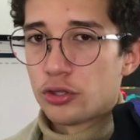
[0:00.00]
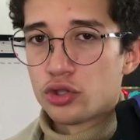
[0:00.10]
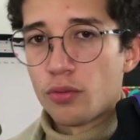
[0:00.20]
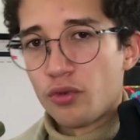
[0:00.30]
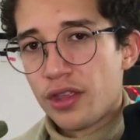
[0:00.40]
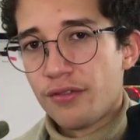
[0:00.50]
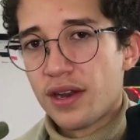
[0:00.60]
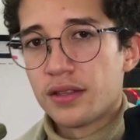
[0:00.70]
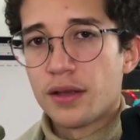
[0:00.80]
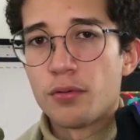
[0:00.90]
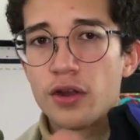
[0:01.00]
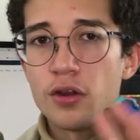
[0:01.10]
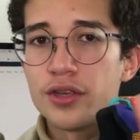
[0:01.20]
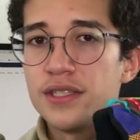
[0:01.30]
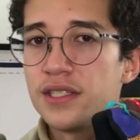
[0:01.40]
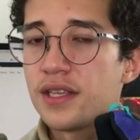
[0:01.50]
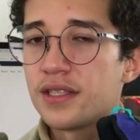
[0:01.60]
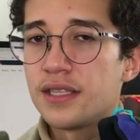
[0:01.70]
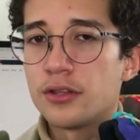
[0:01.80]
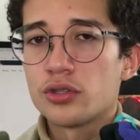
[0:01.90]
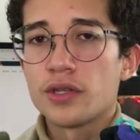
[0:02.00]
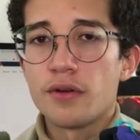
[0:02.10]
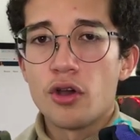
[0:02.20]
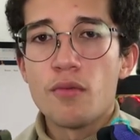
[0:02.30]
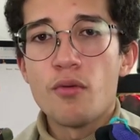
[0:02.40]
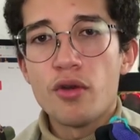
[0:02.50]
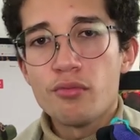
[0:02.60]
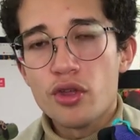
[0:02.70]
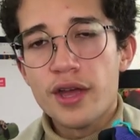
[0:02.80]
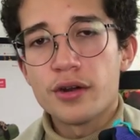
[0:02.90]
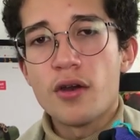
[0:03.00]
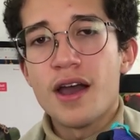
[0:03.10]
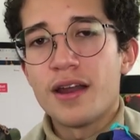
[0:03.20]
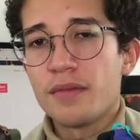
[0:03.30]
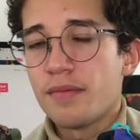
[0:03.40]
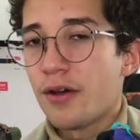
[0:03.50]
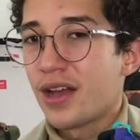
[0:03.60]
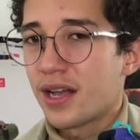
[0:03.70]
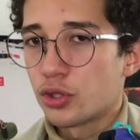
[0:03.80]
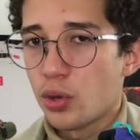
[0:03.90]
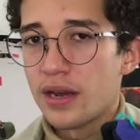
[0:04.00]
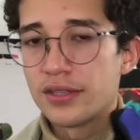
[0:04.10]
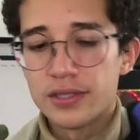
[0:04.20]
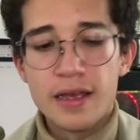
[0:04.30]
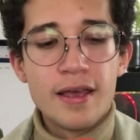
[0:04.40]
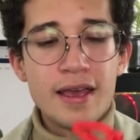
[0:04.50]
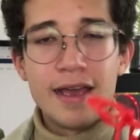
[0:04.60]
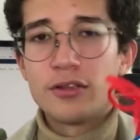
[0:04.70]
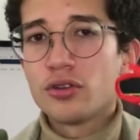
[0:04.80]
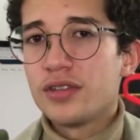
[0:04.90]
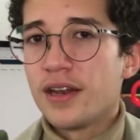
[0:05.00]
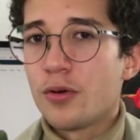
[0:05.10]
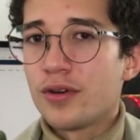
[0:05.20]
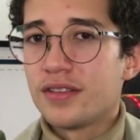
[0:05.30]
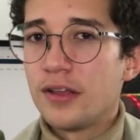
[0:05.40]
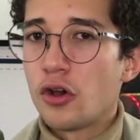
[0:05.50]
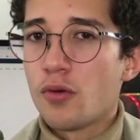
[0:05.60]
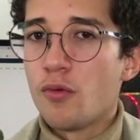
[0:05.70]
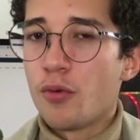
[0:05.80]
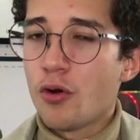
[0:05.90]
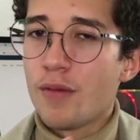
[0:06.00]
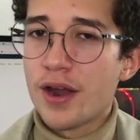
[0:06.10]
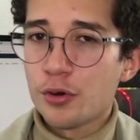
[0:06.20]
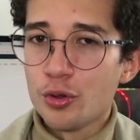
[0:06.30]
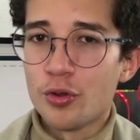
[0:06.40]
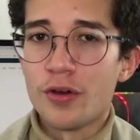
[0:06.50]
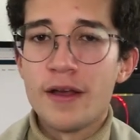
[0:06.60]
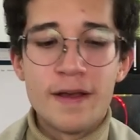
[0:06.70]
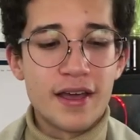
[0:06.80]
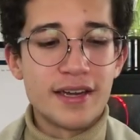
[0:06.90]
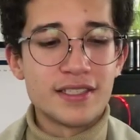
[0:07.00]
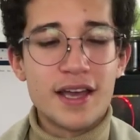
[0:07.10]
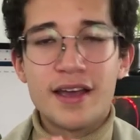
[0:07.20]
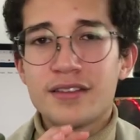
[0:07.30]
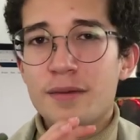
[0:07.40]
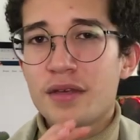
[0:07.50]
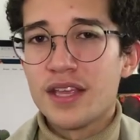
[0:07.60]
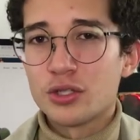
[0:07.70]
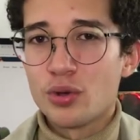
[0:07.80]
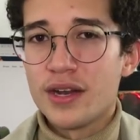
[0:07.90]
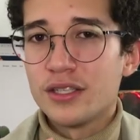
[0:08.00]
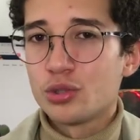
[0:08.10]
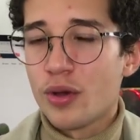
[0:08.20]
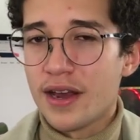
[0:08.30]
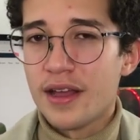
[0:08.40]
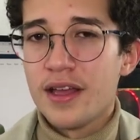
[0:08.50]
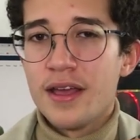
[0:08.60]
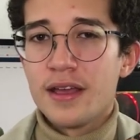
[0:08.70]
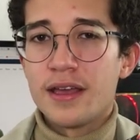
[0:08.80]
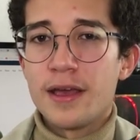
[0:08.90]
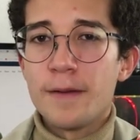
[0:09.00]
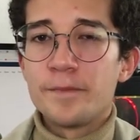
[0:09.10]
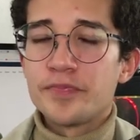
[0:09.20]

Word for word: son muy diferentes porque los GC700 se ven como muy modernos a la misma vez casuales. Estos tienen un estilo como un poco más rudo, gracias a esta media suela y suela que